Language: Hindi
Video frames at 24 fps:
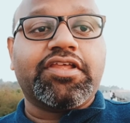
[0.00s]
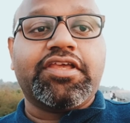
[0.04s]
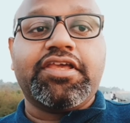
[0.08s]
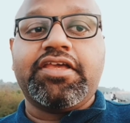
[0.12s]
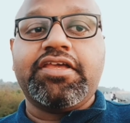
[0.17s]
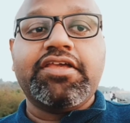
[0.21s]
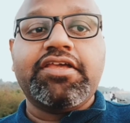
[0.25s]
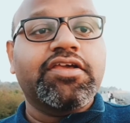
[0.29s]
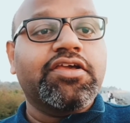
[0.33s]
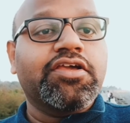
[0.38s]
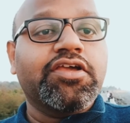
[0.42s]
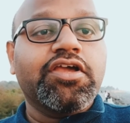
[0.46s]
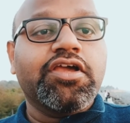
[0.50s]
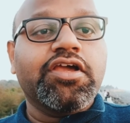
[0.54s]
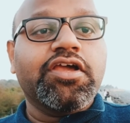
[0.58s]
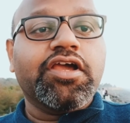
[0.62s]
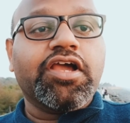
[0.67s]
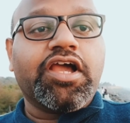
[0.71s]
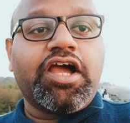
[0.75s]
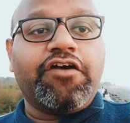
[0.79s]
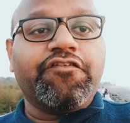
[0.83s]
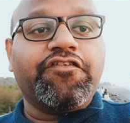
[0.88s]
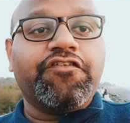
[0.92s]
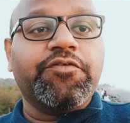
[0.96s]
के
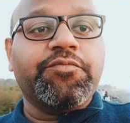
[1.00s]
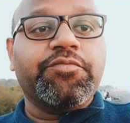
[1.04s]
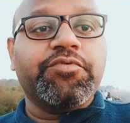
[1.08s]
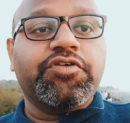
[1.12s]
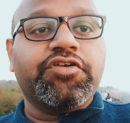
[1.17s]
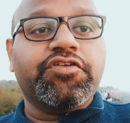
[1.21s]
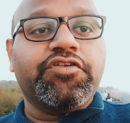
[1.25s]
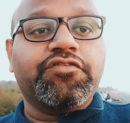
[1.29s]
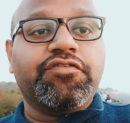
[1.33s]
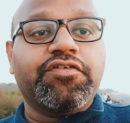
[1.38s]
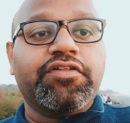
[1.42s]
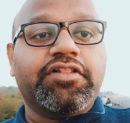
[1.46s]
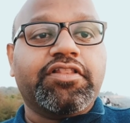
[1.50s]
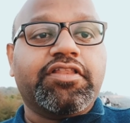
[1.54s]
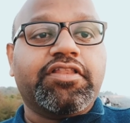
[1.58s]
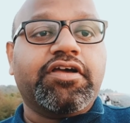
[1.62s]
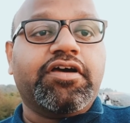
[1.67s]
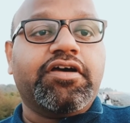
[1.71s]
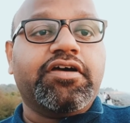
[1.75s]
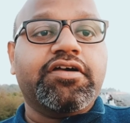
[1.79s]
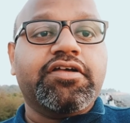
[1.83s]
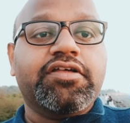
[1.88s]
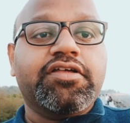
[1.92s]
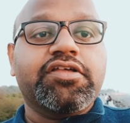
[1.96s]
काफ़ी ब्यूटीफुल
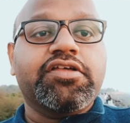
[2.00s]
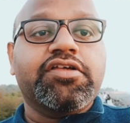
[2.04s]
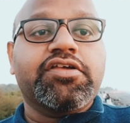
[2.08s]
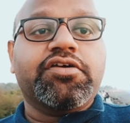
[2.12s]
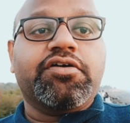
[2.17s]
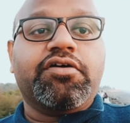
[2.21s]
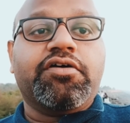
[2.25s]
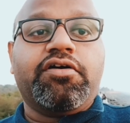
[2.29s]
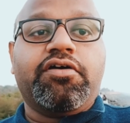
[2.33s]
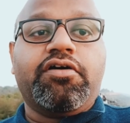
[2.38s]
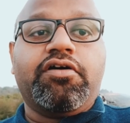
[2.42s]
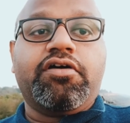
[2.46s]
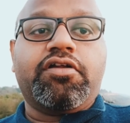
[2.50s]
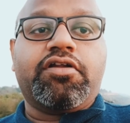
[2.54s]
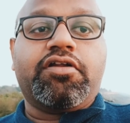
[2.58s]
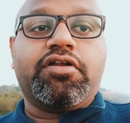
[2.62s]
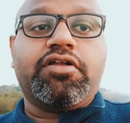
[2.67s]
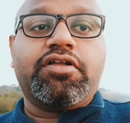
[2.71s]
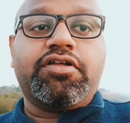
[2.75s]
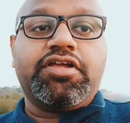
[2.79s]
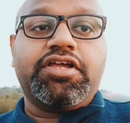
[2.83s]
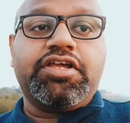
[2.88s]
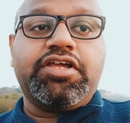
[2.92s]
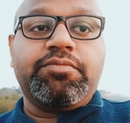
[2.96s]
था और
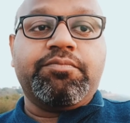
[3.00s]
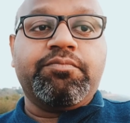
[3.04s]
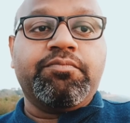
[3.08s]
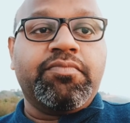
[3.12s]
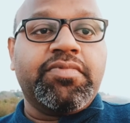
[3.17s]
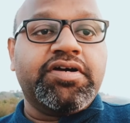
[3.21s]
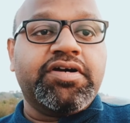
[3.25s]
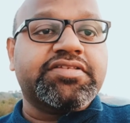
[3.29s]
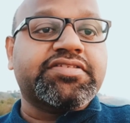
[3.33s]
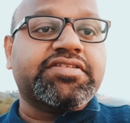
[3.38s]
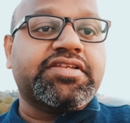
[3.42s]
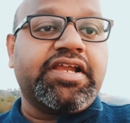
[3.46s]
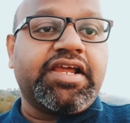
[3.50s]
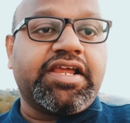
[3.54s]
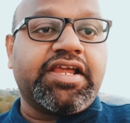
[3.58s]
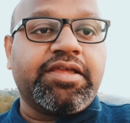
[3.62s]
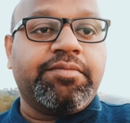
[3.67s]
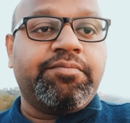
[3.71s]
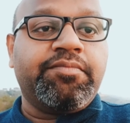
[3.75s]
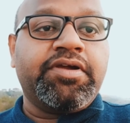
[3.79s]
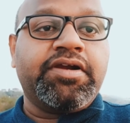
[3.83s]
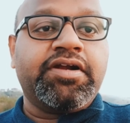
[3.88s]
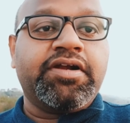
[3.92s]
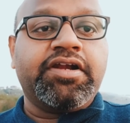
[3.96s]
मस्ट
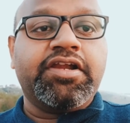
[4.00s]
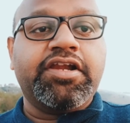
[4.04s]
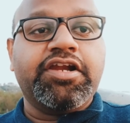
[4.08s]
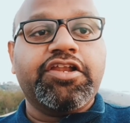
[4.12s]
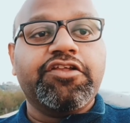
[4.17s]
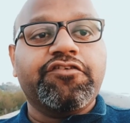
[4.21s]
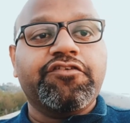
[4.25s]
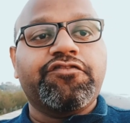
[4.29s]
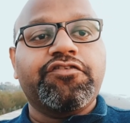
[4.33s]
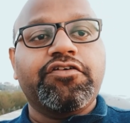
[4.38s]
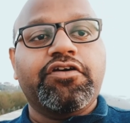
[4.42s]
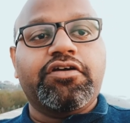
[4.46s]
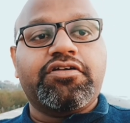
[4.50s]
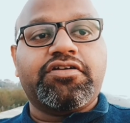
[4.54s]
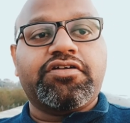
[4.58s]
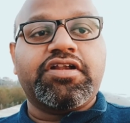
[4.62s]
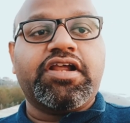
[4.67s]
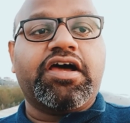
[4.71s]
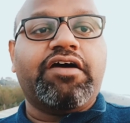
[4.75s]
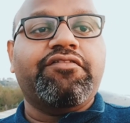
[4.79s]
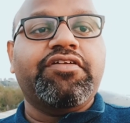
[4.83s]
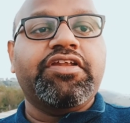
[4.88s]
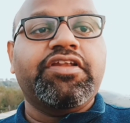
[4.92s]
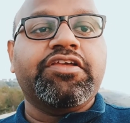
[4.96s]
रेकमेंडेड इफ़ यू आर
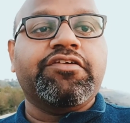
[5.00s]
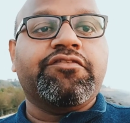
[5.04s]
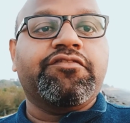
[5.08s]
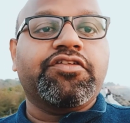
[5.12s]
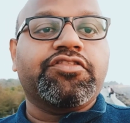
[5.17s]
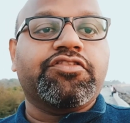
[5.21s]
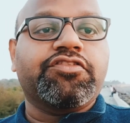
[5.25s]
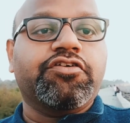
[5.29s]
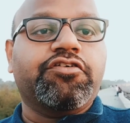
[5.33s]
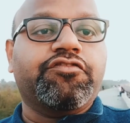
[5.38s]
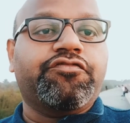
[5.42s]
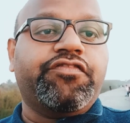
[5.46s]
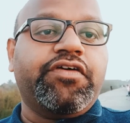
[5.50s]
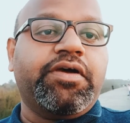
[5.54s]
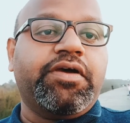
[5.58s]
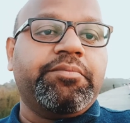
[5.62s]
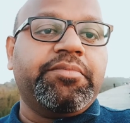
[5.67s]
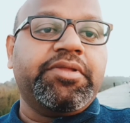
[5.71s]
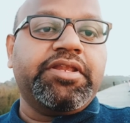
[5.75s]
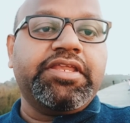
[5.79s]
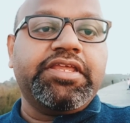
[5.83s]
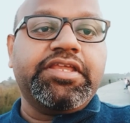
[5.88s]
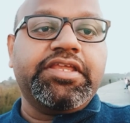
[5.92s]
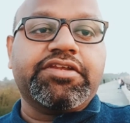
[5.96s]
ट्रैवलिंग विथ योर
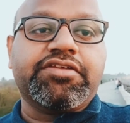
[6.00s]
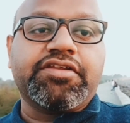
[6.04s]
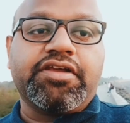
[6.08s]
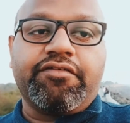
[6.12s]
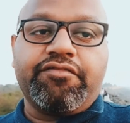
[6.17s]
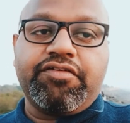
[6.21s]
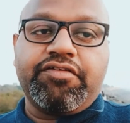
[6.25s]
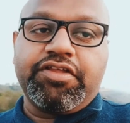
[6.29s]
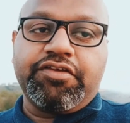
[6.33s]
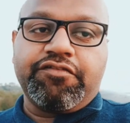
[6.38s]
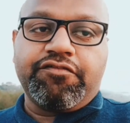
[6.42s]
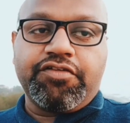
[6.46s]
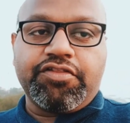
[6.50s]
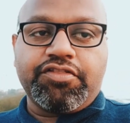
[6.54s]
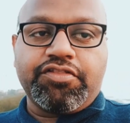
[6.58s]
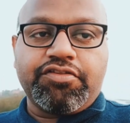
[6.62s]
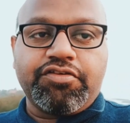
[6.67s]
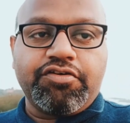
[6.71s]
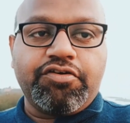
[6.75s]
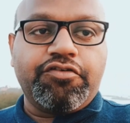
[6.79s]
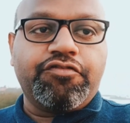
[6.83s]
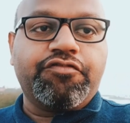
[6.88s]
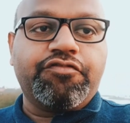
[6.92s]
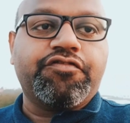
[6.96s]
फैमिली ट्रैवलिंग विथ
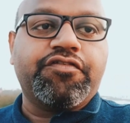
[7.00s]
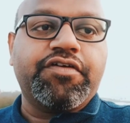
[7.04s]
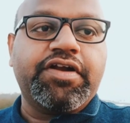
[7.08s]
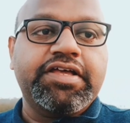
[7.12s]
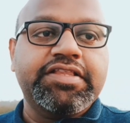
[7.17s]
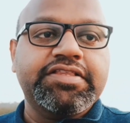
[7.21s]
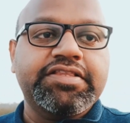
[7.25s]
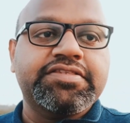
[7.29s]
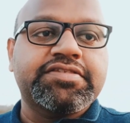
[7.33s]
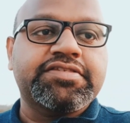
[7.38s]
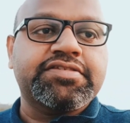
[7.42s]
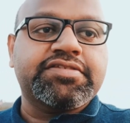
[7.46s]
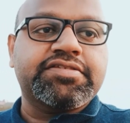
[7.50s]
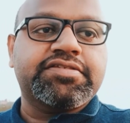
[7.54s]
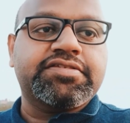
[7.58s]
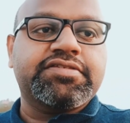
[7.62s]
योर फ्रेंड्स